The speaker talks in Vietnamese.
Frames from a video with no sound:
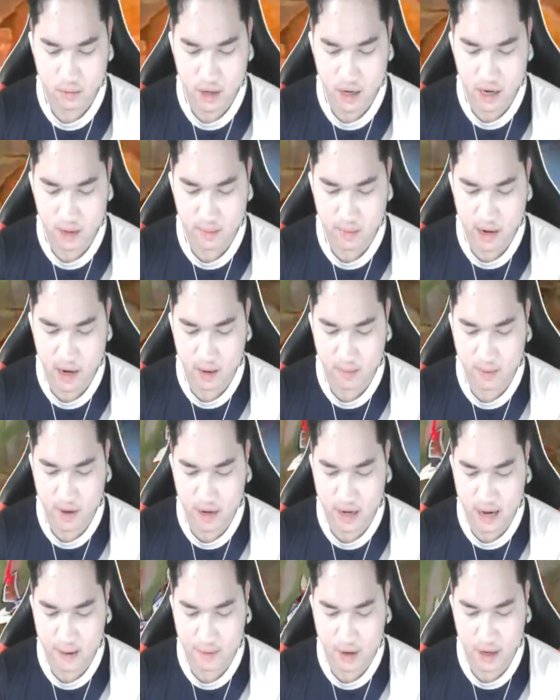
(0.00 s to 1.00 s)
hai hai
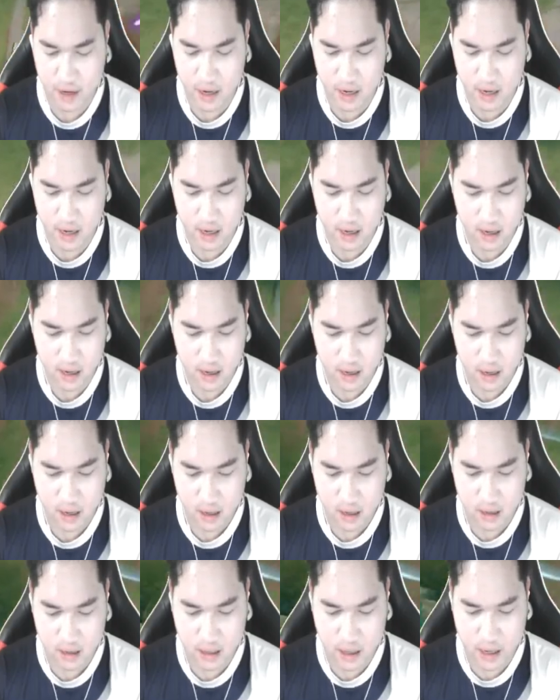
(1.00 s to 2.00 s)
hai double kill
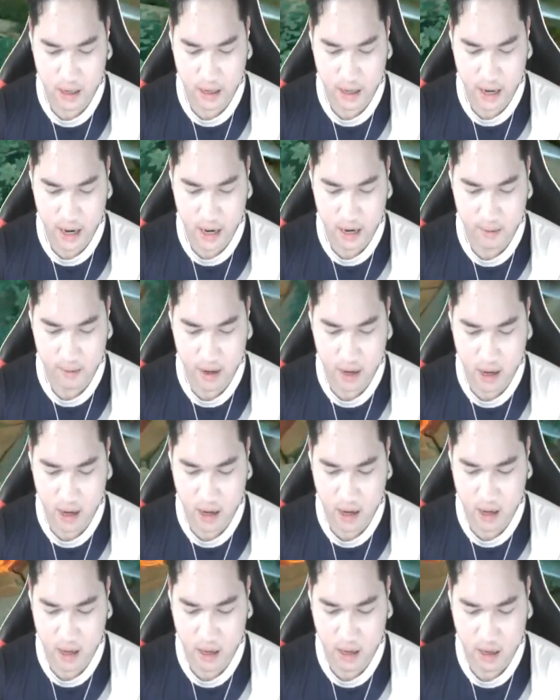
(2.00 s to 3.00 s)
tới enemy á
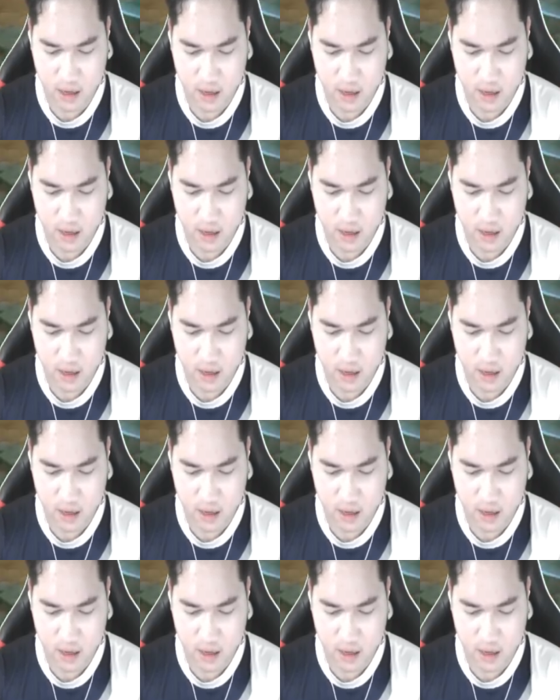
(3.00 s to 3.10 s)
hết